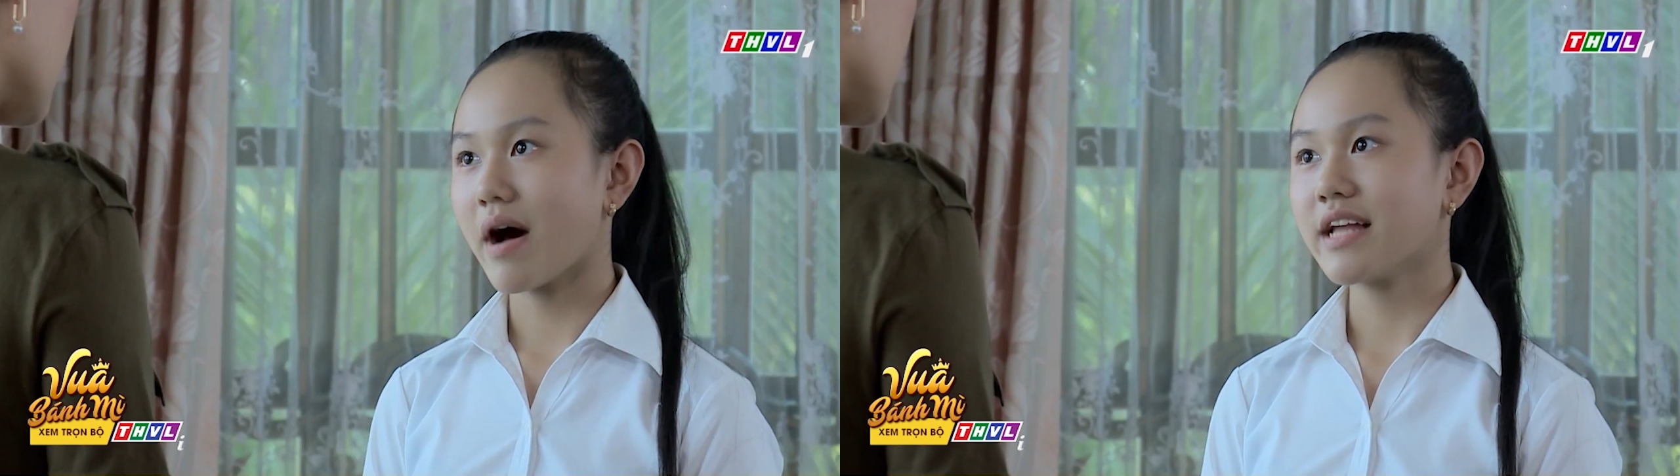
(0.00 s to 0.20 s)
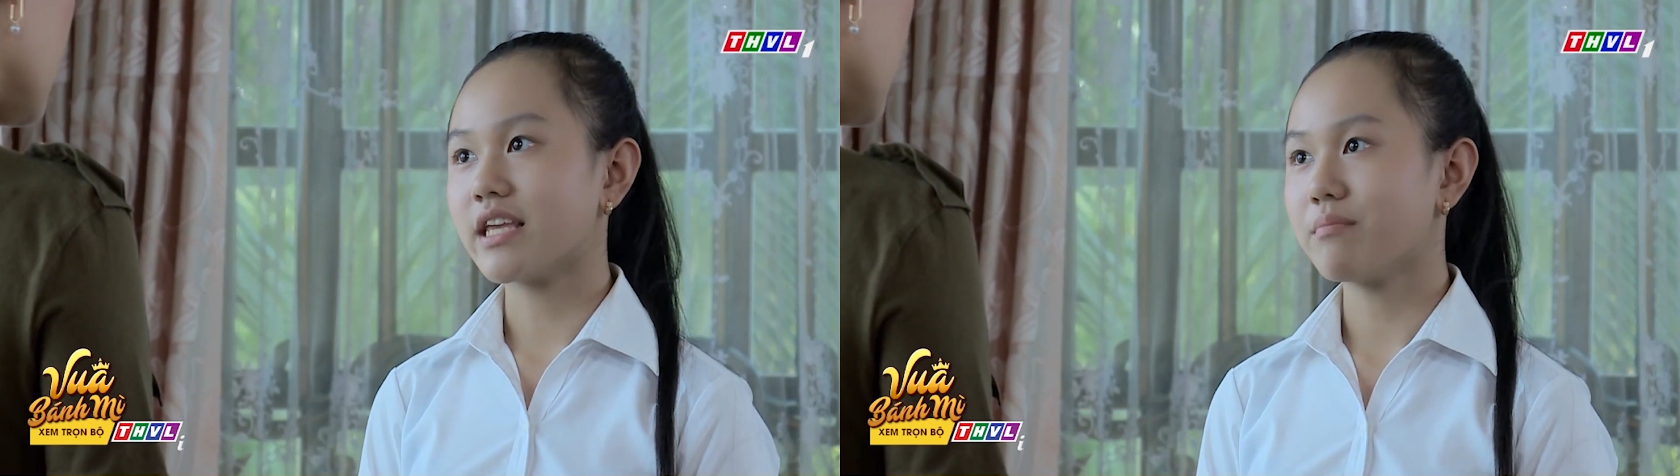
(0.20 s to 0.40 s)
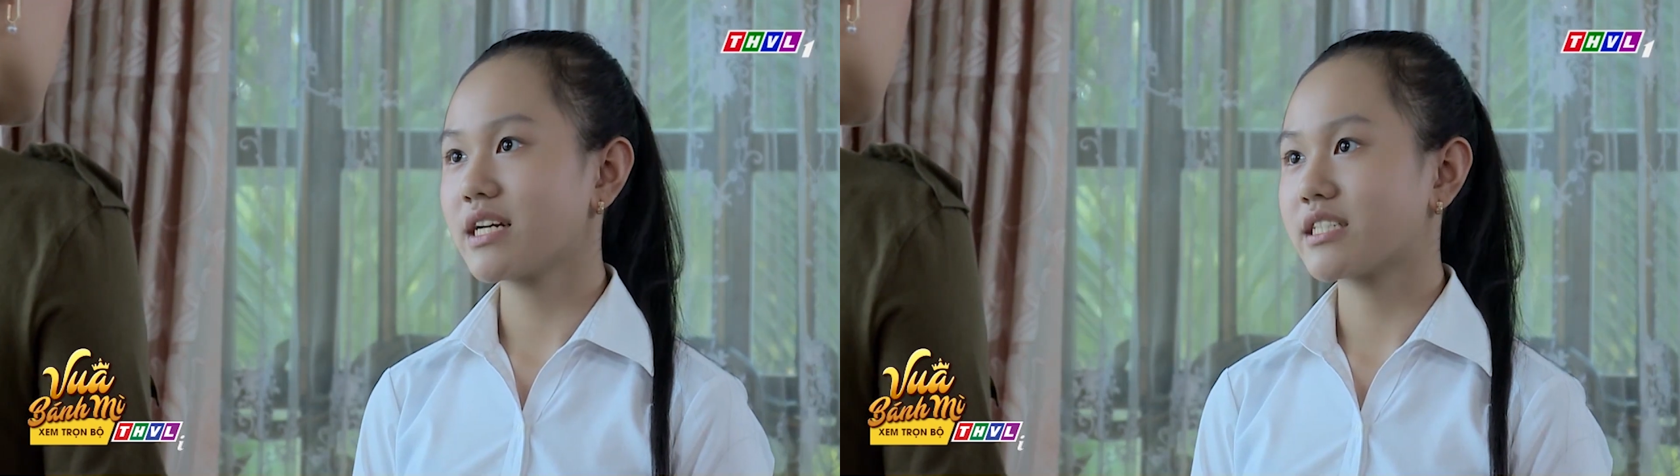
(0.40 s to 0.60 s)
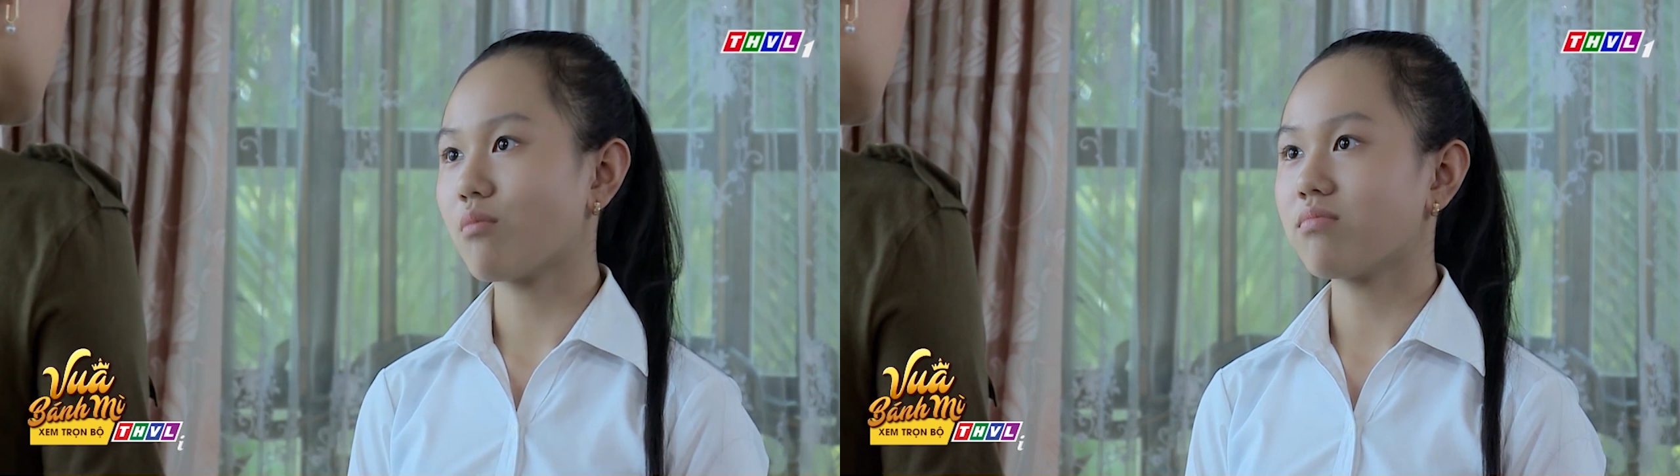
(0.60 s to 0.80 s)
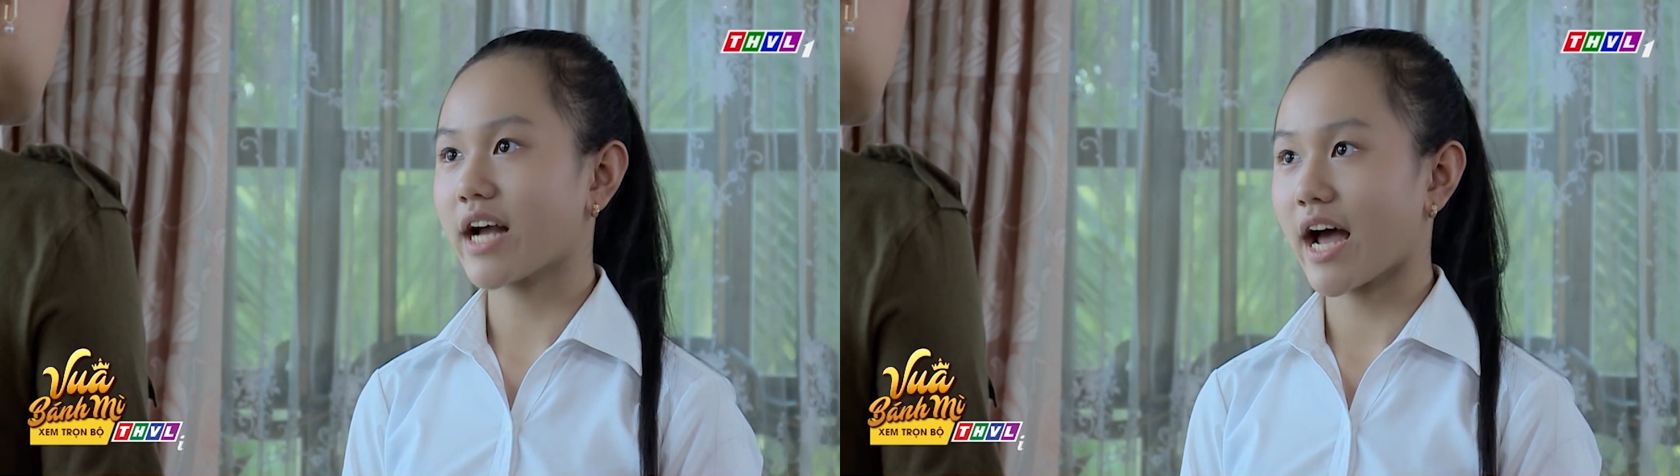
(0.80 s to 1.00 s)
Má chỉ biết
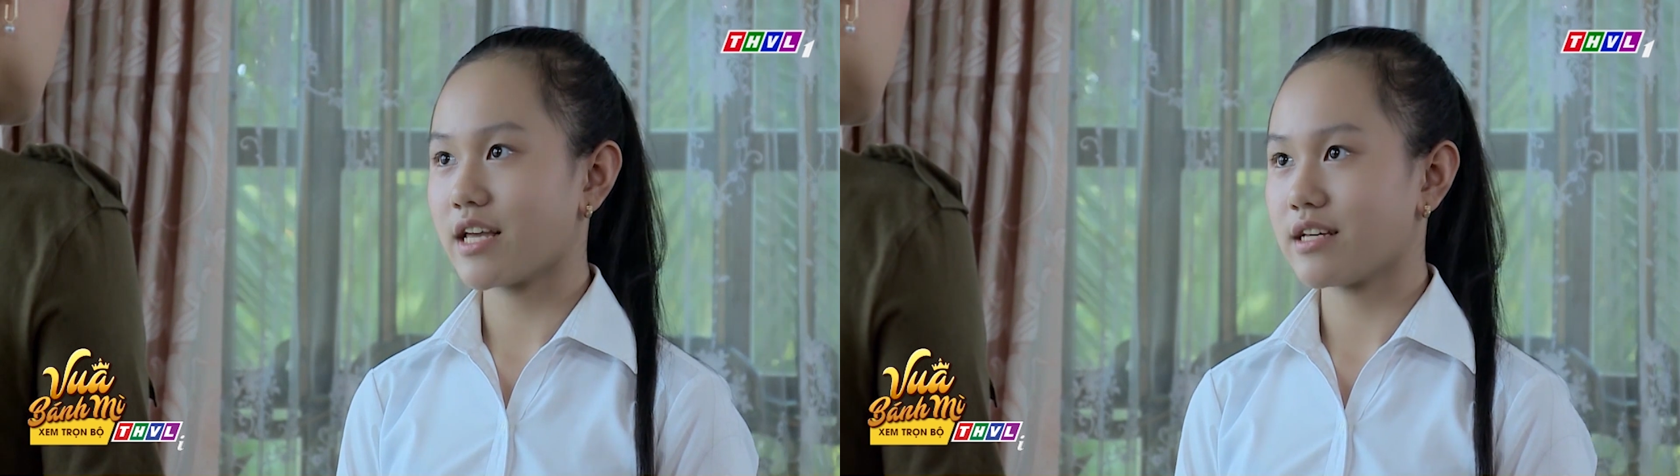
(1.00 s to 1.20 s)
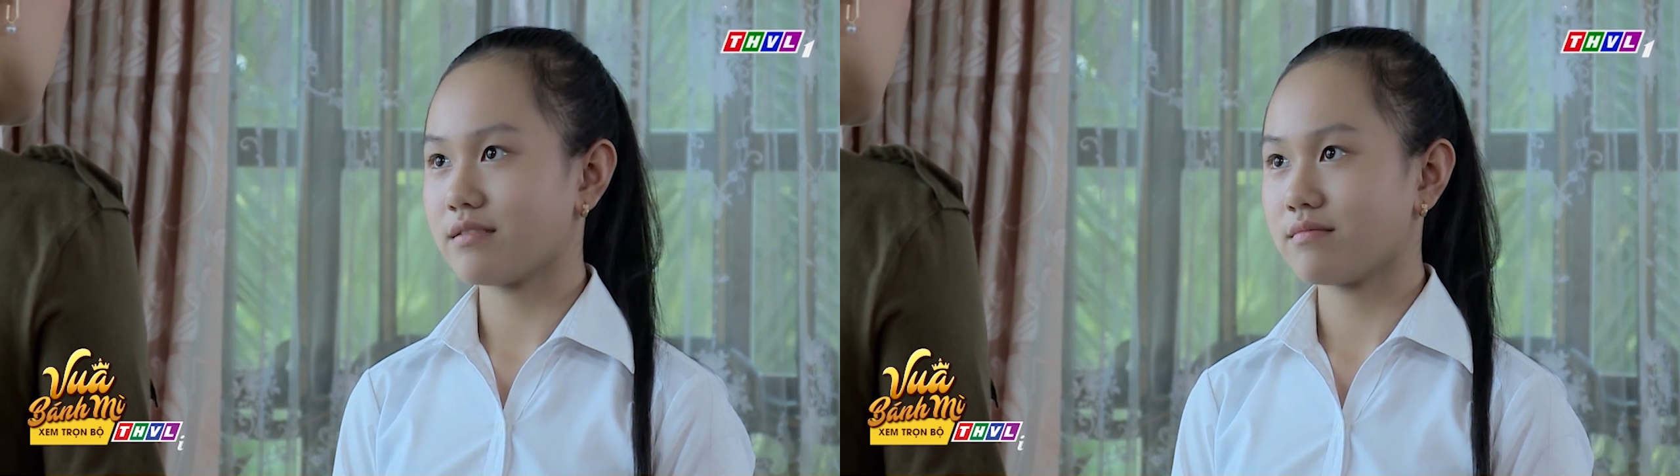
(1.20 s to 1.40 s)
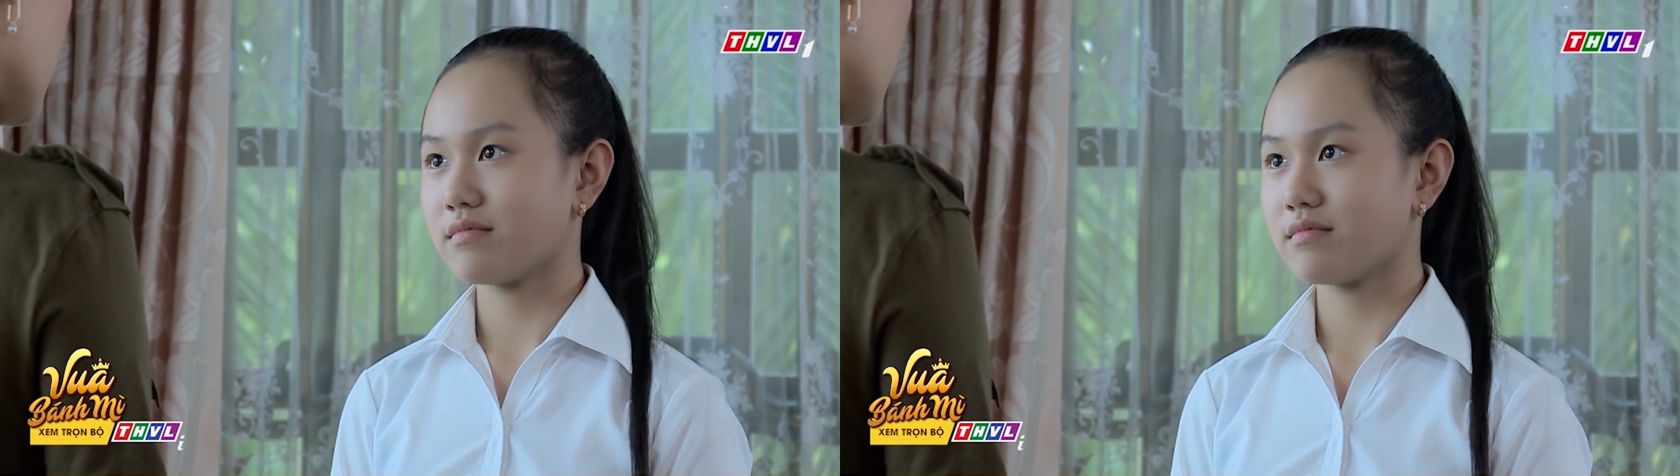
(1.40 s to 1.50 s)
trông cậy